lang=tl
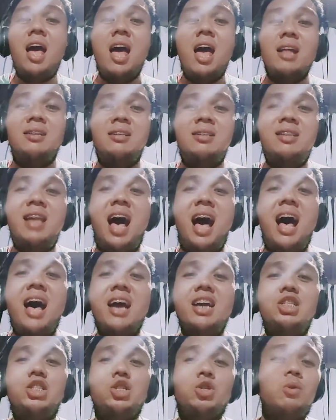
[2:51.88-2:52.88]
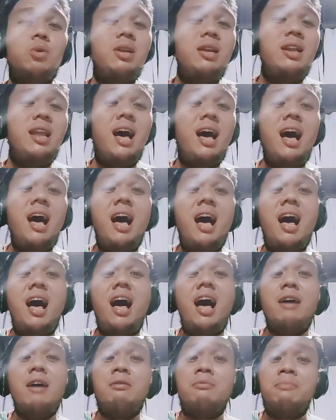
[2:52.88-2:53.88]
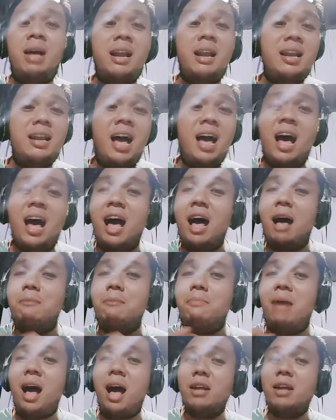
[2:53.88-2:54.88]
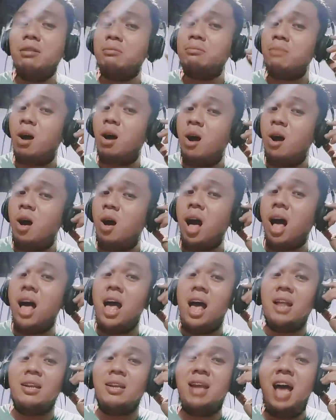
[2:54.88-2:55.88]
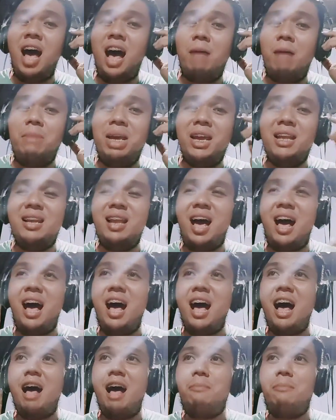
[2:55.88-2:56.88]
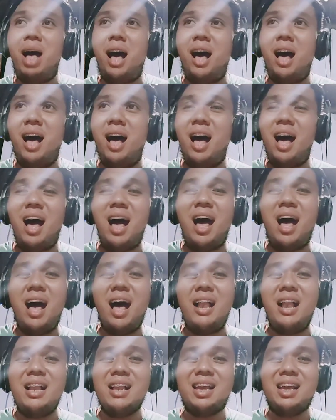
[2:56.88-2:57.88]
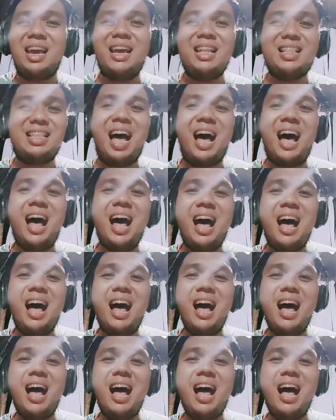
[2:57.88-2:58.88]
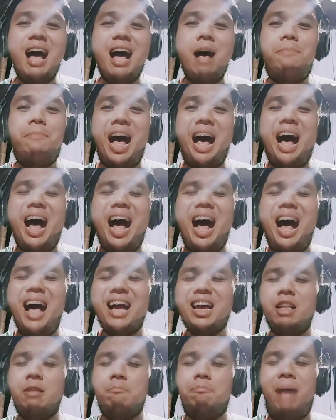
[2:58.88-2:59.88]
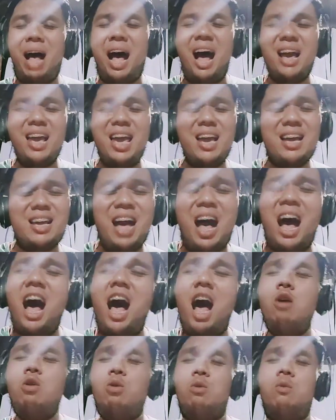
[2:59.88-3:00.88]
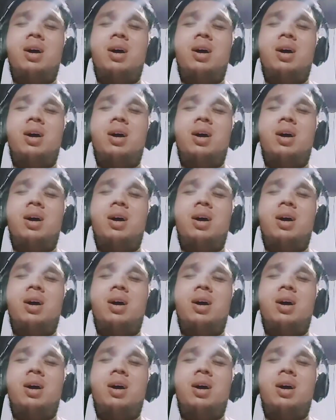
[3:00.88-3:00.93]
Nais ko lang malaman mo na minamahal kita Bakit ba ikaw ang